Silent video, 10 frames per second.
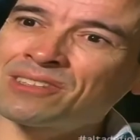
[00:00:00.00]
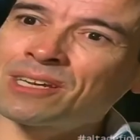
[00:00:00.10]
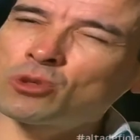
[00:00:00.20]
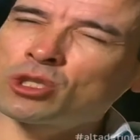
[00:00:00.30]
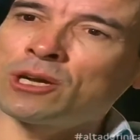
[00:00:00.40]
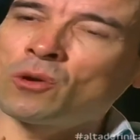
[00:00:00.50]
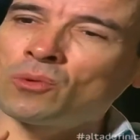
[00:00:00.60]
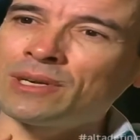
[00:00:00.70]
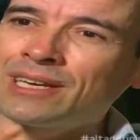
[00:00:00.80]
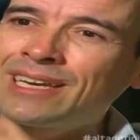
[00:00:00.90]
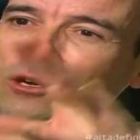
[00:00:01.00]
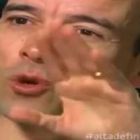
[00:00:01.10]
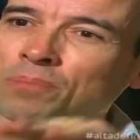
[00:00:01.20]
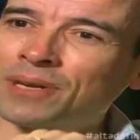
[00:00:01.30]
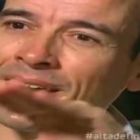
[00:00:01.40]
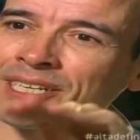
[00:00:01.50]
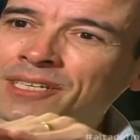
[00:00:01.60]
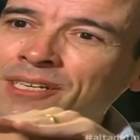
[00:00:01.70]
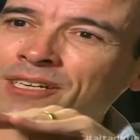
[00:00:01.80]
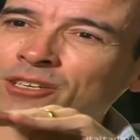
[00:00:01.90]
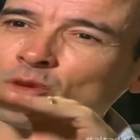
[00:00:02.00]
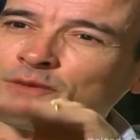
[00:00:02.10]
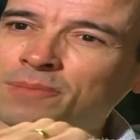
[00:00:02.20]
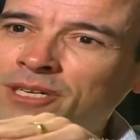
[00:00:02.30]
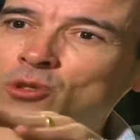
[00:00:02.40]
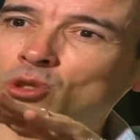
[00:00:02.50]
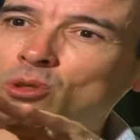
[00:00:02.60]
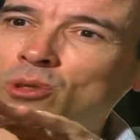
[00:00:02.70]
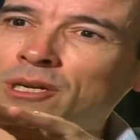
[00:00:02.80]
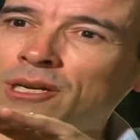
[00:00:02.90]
tentamos não comparar sofrimentos.